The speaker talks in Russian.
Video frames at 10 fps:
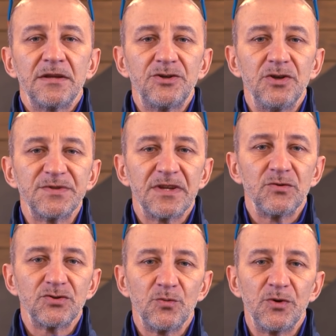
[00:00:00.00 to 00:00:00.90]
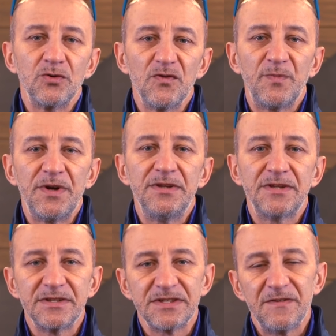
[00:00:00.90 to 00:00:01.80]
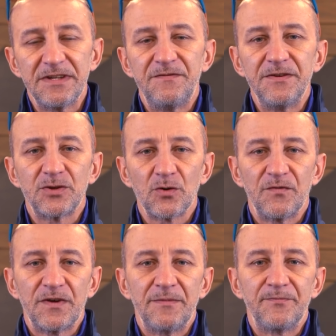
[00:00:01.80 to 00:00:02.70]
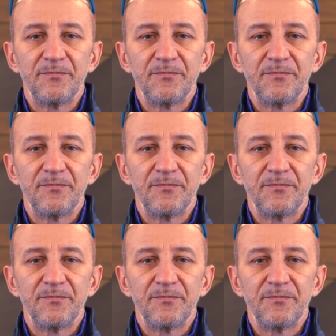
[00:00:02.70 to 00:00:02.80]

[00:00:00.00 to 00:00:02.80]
Начнем с того, что у бегунов принято называть ветровка.